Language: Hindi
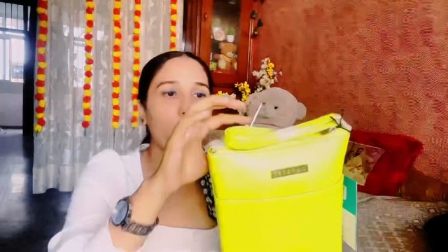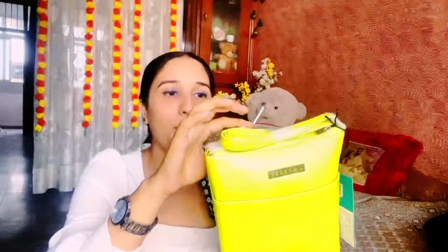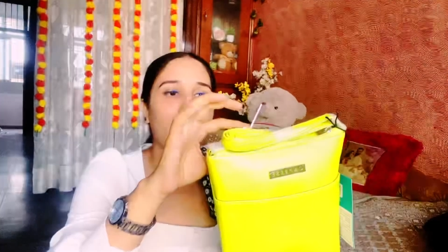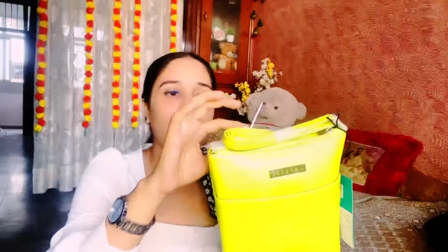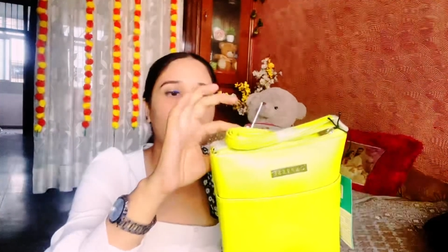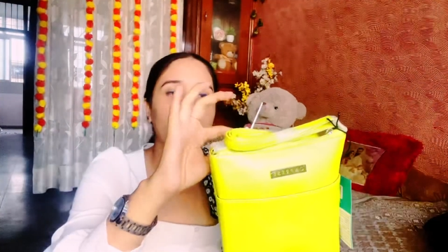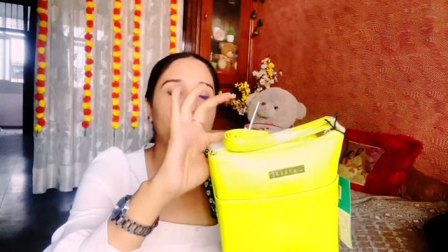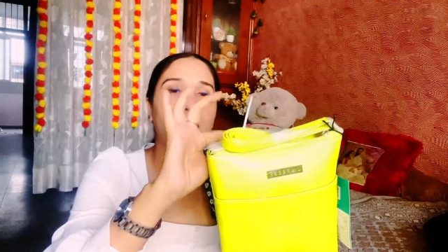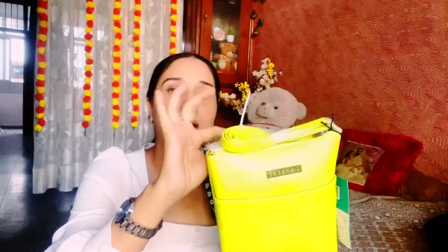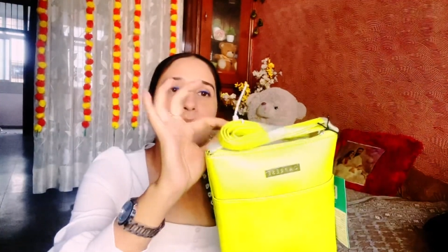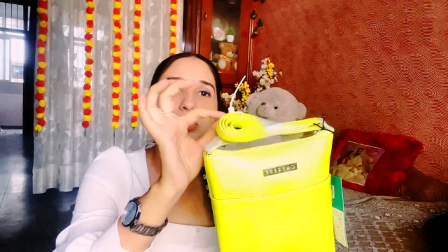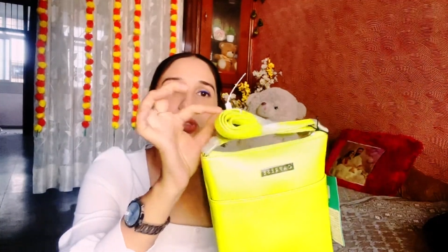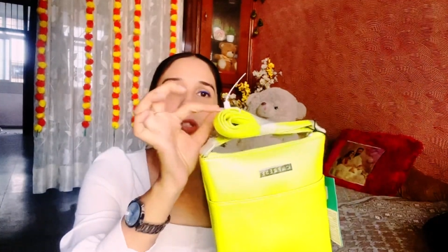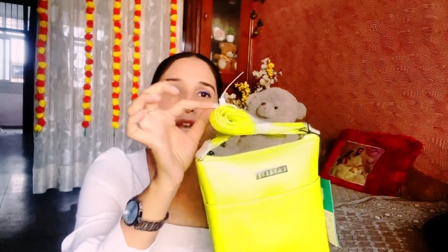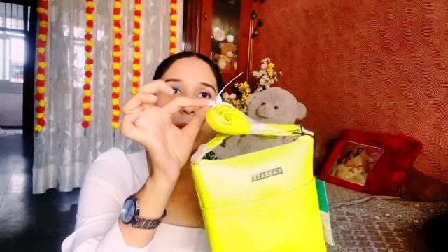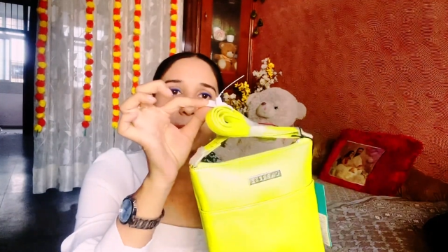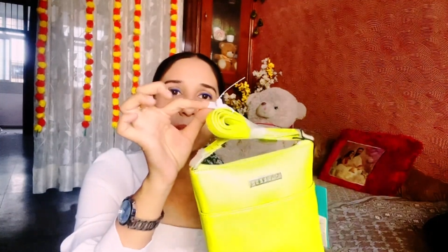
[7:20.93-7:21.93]
तो पहली बात तो
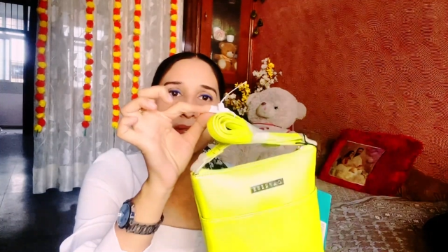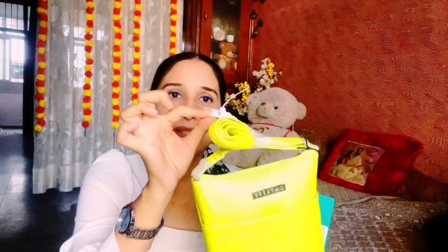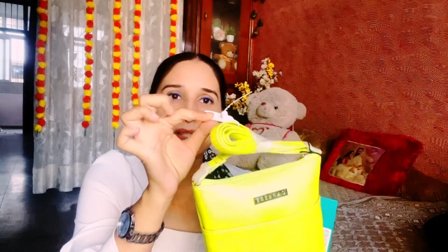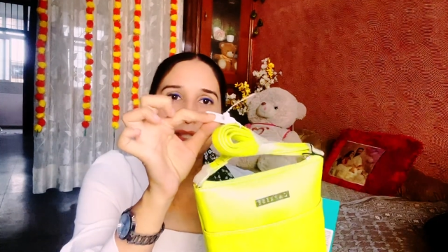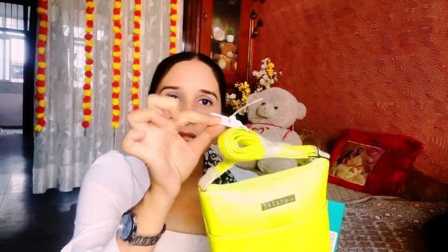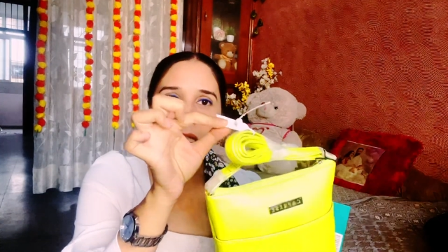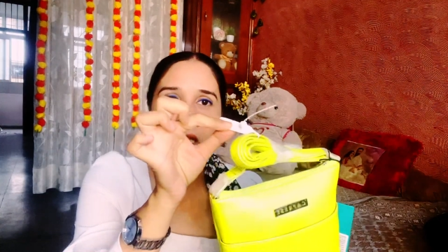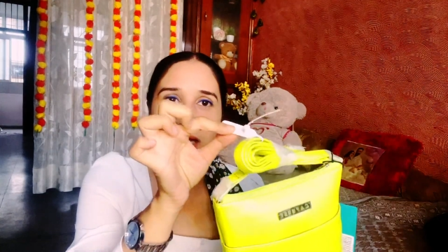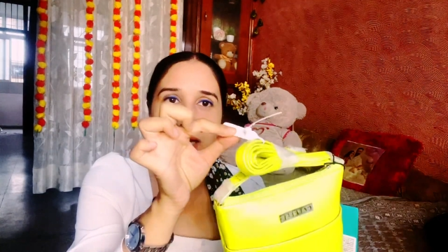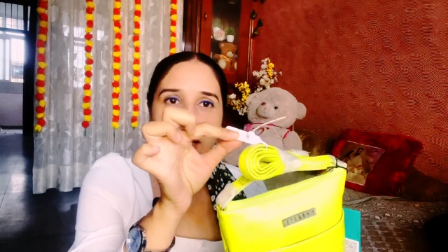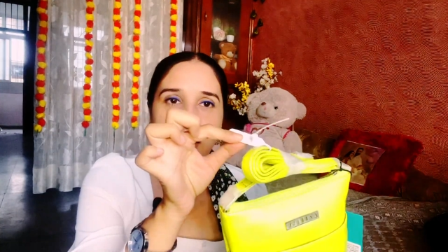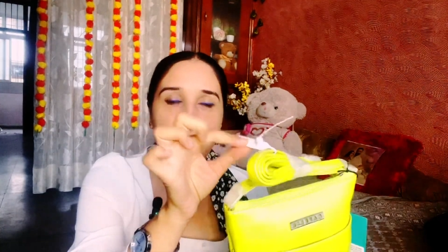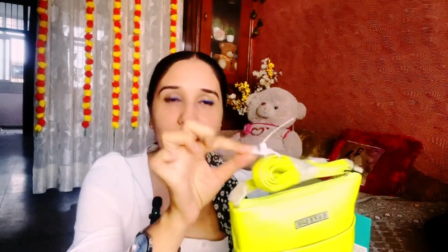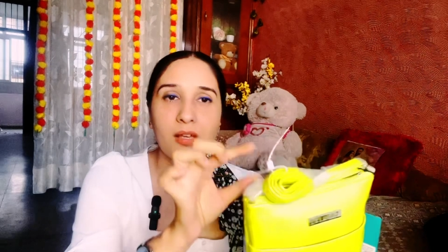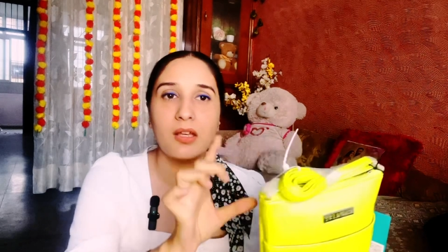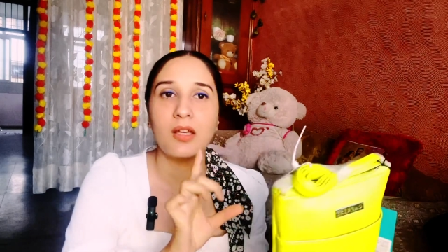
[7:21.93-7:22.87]
यहाँ पे सील्ड है